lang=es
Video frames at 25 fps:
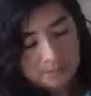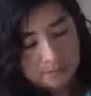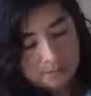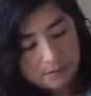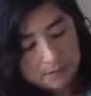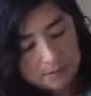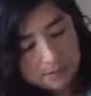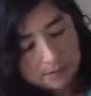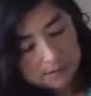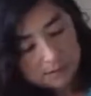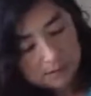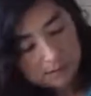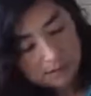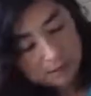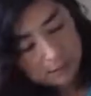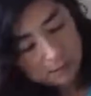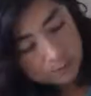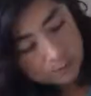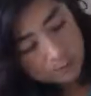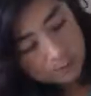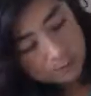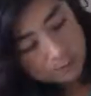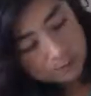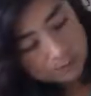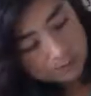Ya
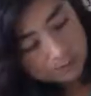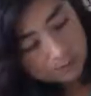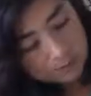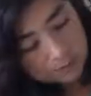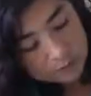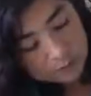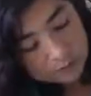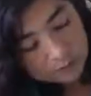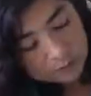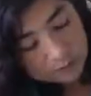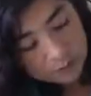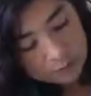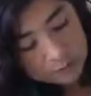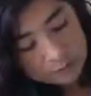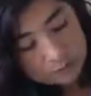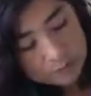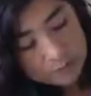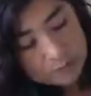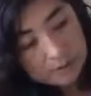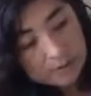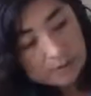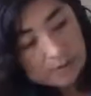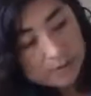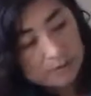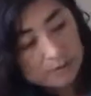tenemos listo nuestro
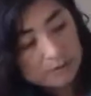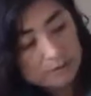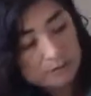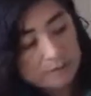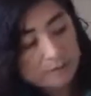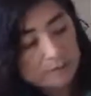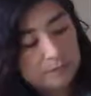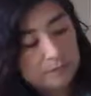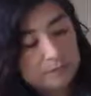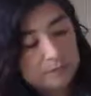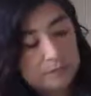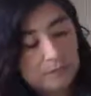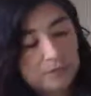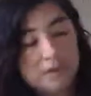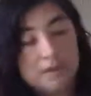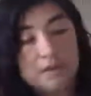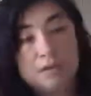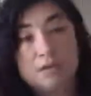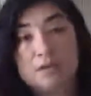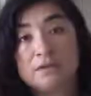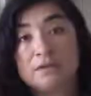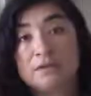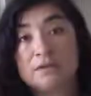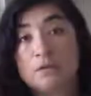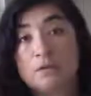primero
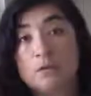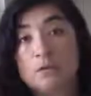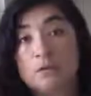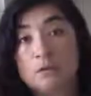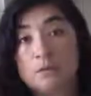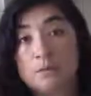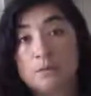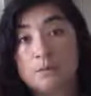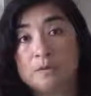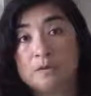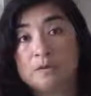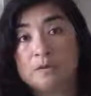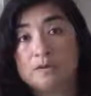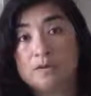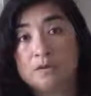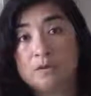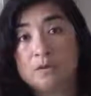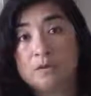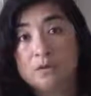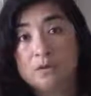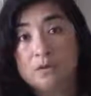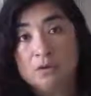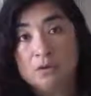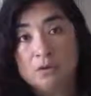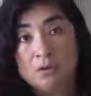y segundo
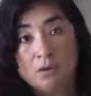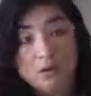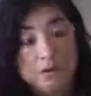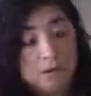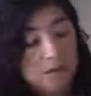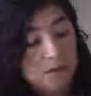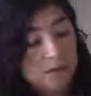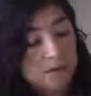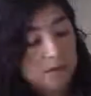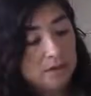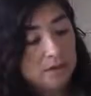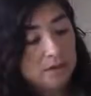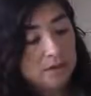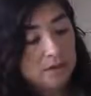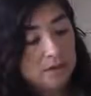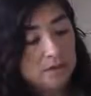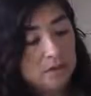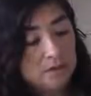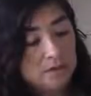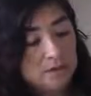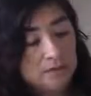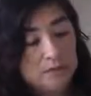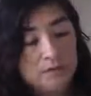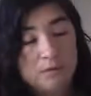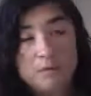piso de
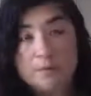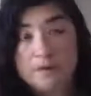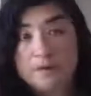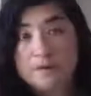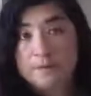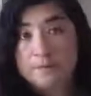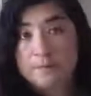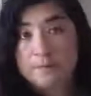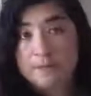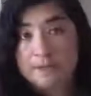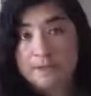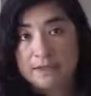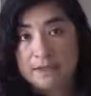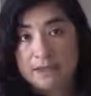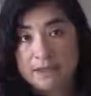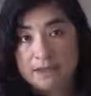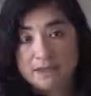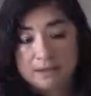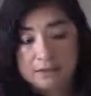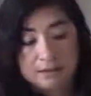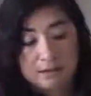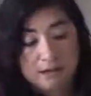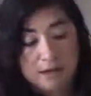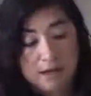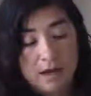nuestro spa
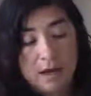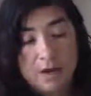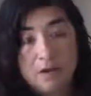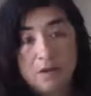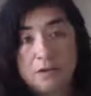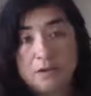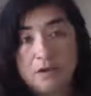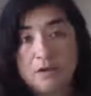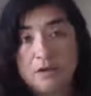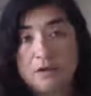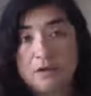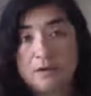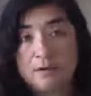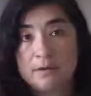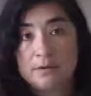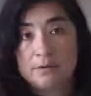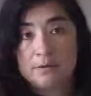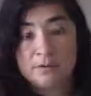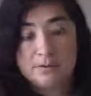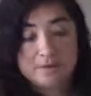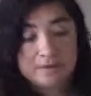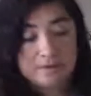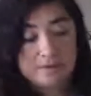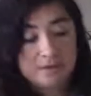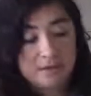cake. Ahora lo que
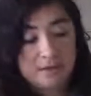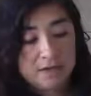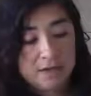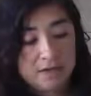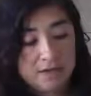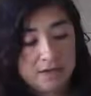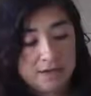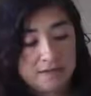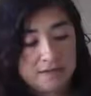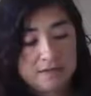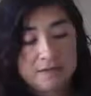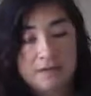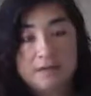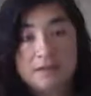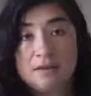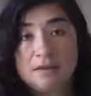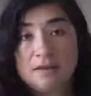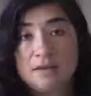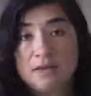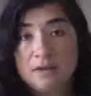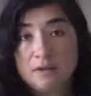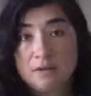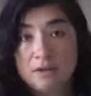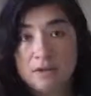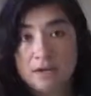vamos a hacer es
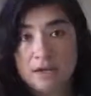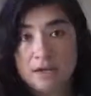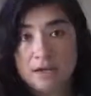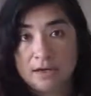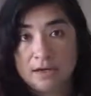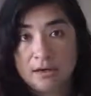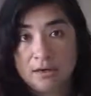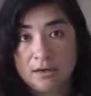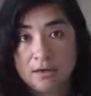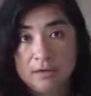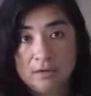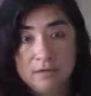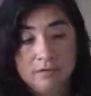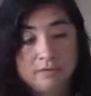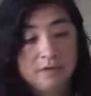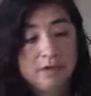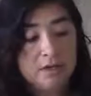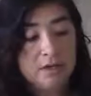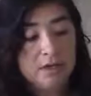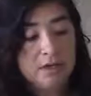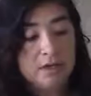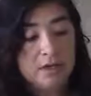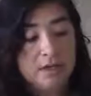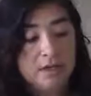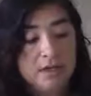decorarlo
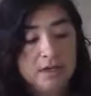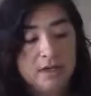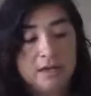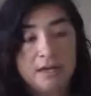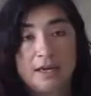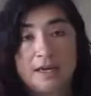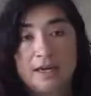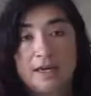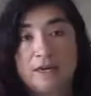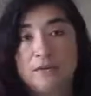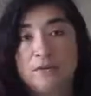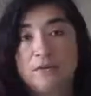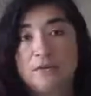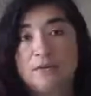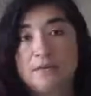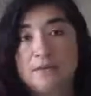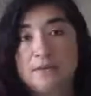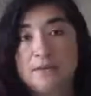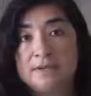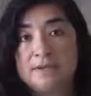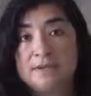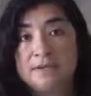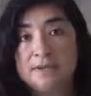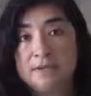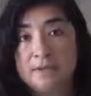y agregar los
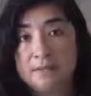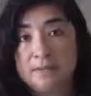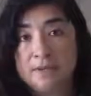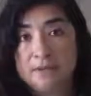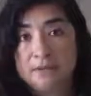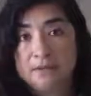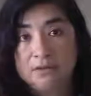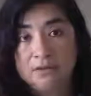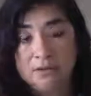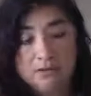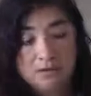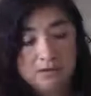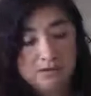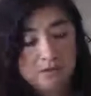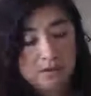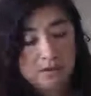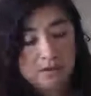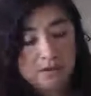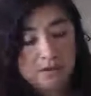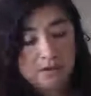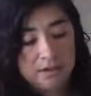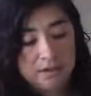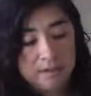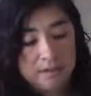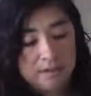demás elementos
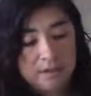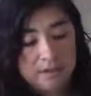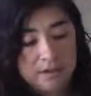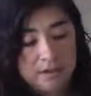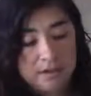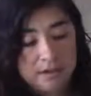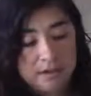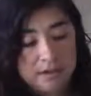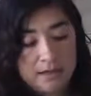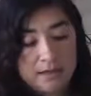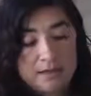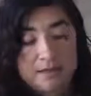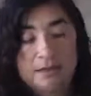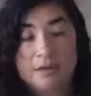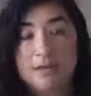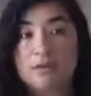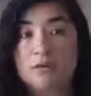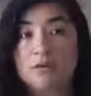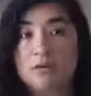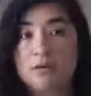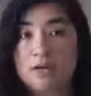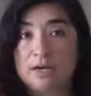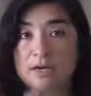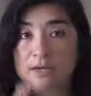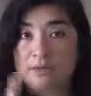que van a
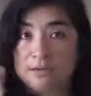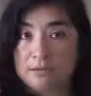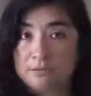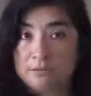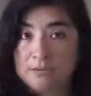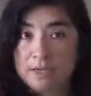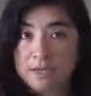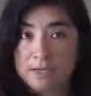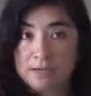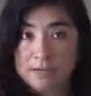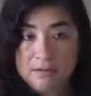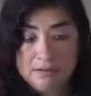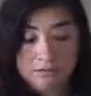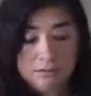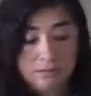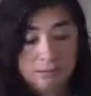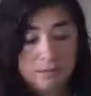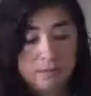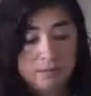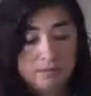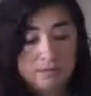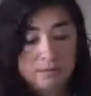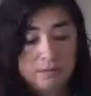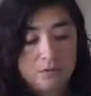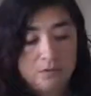decorar también
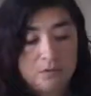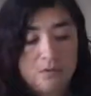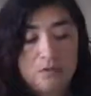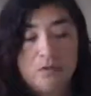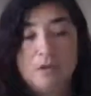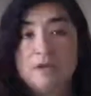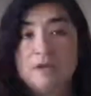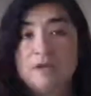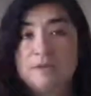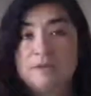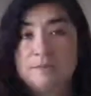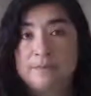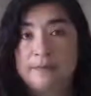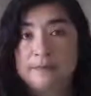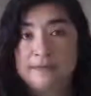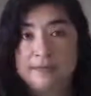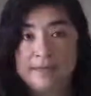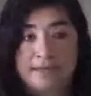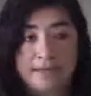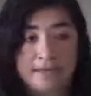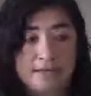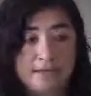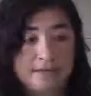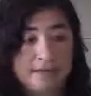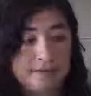nuestro spa
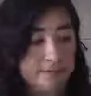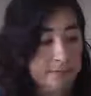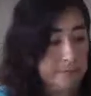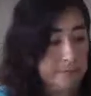cake.